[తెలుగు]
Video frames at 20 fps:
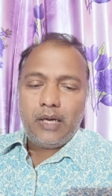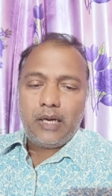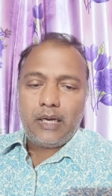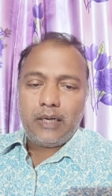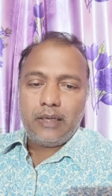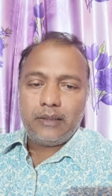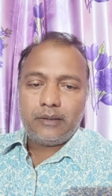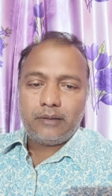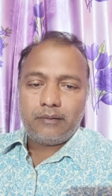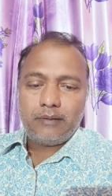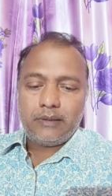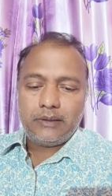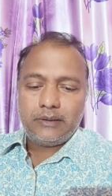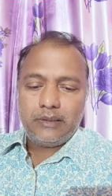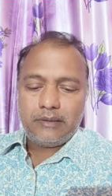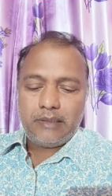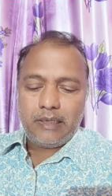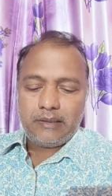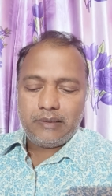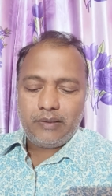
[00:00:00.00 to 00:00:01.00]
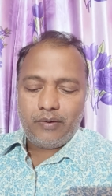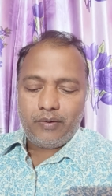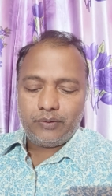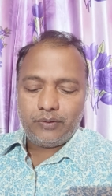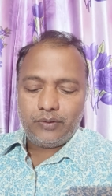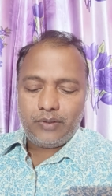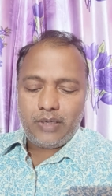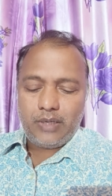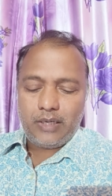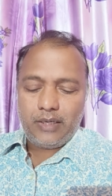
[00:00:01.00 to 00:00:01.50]
అన్న తర్వాత సెక్స్
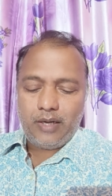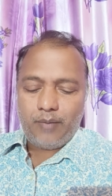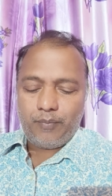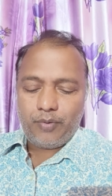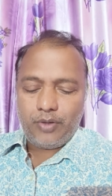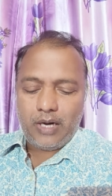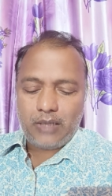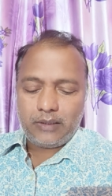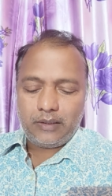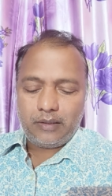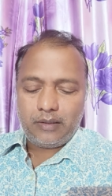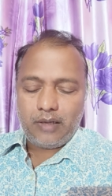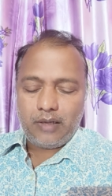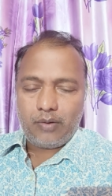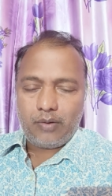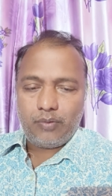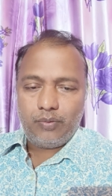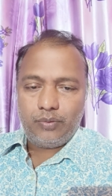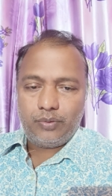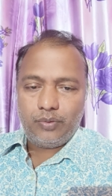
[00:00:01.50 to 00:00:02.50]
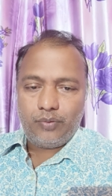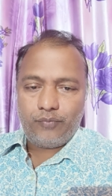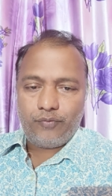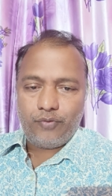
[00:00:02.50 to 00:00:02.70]
ఎవరితోనంటే అప్పుడు డాక్టర్ రఘుతో